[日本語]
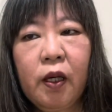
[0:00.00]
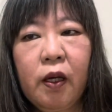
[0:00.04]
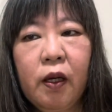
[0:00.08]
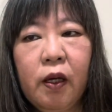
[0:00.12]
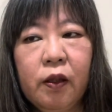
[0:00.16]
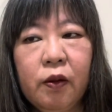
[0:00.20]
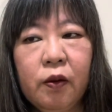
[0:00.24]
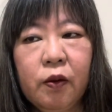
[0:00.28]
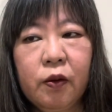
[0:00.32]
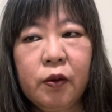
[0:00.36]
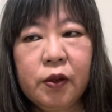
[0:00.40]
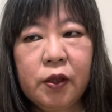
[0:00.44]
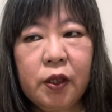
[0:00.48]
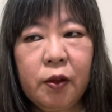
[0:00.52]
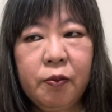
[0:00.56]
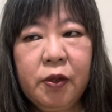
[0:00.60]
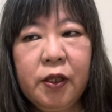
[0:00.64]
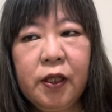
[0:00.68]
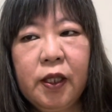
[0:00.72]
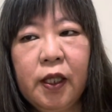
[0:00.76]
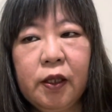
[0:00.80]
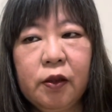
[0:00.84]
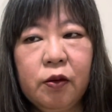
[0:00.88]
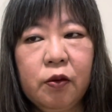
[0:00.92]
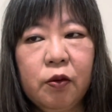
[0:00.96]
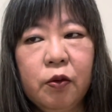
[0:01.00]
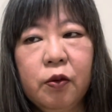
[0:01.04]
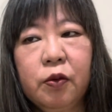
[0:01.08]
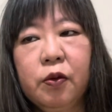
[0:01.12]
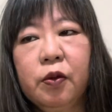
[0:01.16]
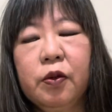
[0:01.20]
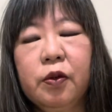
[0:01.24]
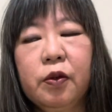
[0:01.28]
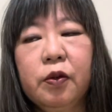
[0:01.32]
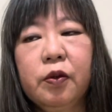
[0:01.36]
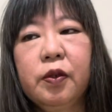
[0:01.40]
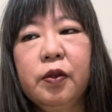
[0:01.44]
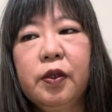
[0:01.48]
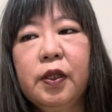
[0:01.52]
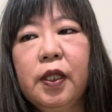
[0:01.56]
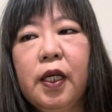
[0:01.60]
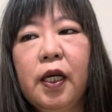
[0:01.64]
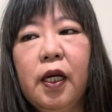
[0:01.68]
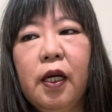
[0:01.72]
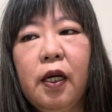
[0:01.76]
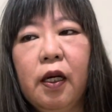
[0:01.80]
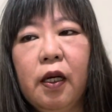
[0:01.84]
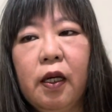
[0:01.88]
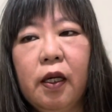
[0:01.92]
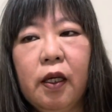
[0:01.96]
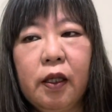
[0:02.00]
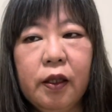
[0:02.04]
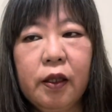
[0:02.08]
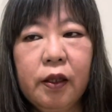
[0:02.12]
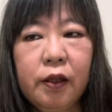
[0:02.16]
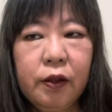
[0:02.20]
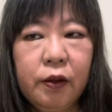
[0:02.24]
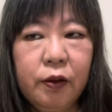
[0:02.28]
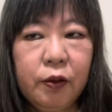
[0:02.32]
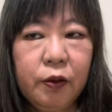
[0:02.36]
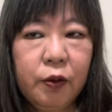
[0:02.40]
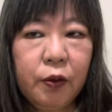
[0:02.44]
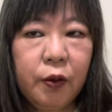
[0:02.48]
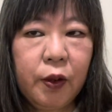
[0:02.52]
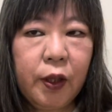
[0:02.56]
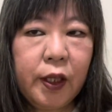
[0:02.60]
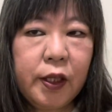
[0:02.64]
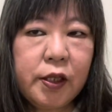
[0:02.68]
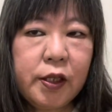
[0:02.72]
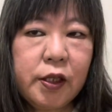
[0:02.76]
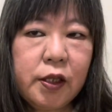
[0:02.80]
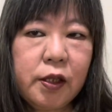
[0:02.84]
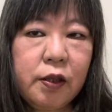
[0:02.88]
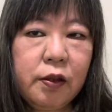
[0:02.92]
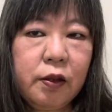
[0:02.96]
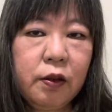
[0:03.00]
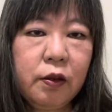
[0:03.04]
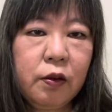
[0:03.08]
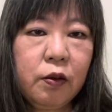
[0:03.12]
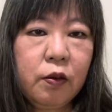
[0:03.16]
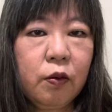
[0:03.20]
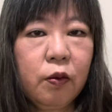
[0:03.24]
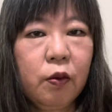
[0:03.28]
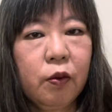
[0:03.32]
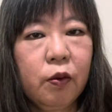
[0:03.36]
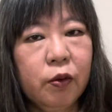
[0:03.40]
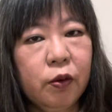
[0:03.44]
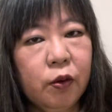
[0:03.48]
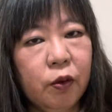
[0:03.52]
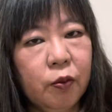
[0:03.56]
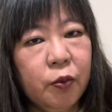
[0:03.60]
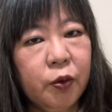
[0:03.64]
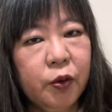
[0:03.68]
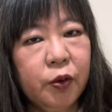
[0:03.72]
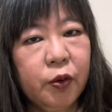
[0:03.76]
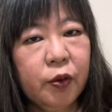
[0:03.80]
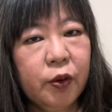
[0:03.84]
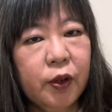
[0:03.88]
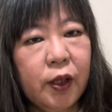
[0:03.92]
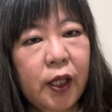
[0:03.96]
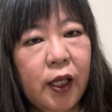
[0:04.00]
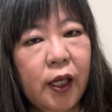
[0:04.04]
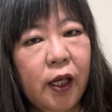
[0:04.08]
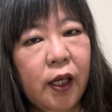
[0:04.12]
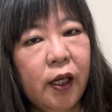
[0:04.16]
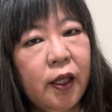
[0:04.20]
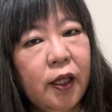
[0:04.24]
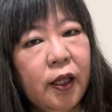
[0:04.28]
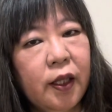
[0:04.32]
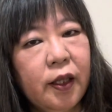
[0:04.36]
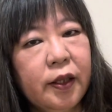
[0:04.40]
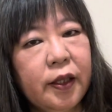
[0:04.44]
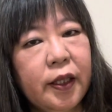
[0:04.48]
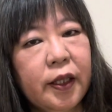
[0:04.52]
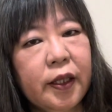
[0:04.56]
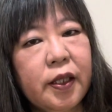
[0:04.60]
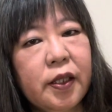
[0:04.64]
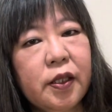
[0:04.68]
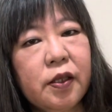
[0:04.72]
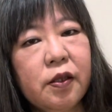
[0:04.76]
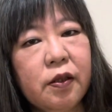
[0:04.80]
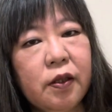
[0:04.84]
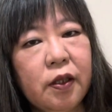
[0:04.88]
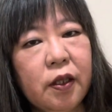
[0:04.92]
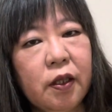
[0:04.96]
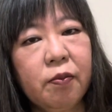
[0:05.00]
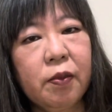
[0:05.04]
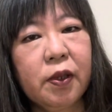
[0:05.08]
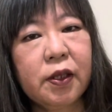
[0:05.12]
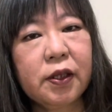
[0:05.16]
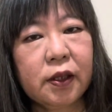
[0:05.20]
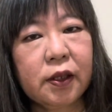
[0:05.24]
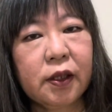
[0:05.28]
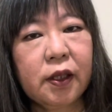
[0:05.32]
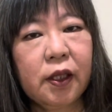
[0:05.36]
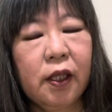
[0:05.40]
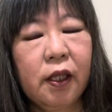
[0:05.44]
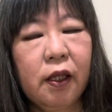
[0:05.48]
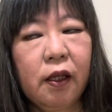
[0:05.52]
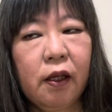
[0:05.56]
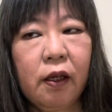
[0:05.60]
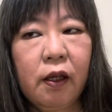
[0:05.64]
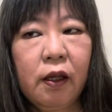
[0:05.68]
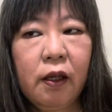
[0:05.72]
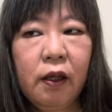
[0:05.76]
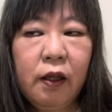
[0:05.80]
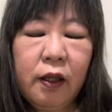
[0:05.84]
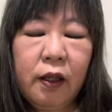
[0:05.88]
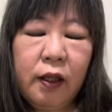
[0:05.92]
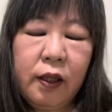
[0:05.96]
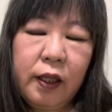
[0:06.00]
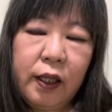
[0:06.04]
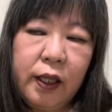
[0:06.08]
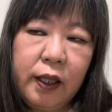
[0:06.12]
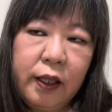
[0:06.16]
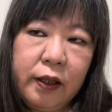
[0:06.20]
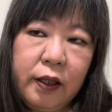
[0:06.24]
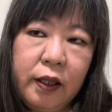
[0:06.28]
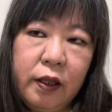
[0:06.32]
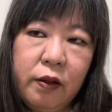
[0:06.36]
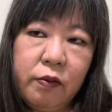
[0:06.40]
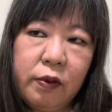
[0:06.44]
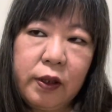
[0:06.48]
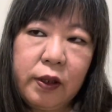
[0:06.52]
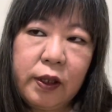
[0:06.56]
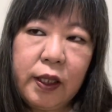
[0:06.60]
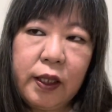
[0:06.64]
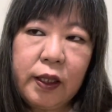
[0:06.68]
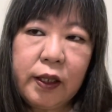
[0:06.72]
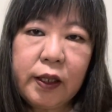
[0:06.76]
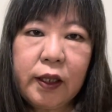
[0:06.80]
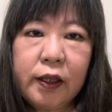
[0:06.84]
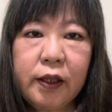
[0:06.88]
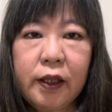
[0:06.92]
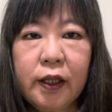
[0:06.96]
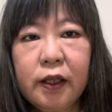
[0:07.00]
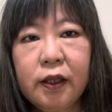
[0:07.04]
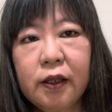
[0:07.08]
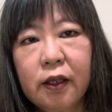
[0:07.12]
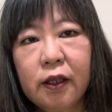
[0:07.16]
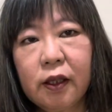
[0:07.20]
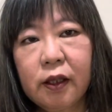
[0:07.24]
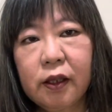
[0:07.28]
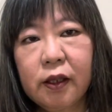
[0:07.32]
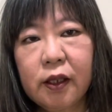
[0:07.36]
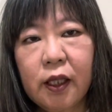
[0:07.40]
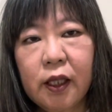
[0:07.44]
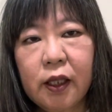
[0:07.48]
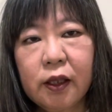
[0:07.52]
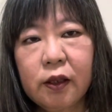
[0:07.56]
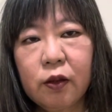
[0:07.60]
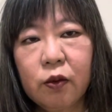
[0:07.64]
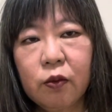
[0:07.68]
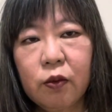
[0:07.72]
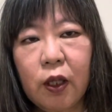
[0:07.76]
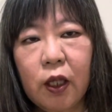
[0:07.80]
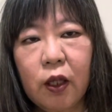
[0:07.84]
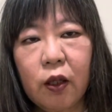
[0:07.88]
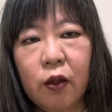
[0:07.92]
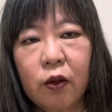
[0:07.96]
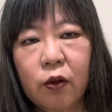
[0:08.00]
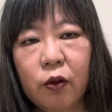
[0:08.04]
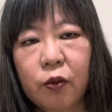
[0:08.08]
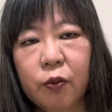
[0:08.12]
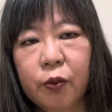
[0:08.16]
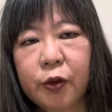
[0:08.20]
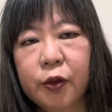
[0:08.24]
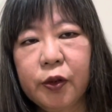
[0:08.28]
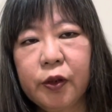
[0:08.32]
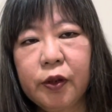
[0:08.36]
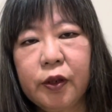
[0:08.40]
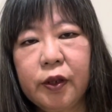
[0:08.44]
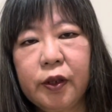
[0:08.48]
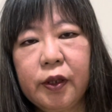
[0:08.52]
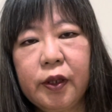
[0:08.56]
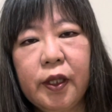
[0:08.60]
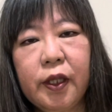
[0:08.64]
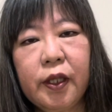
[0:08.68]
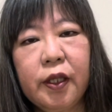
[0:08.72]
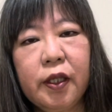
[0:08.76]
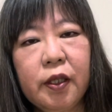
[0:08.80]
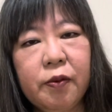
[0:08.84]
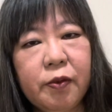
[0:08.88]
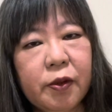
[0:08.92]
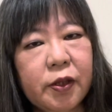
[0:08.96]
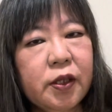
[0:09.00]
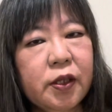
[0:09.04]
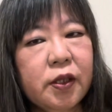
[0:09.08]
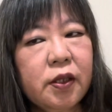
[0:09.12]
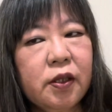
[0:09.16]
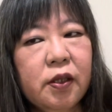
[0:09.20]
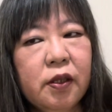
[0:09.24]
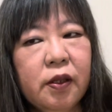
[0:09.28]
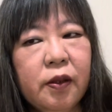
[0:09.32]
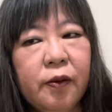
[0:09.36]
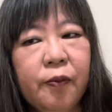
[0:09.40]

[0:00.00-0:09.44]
のセミナー等のような有料配信等のものができずにいますが、来年は何かできたらなとは思っています。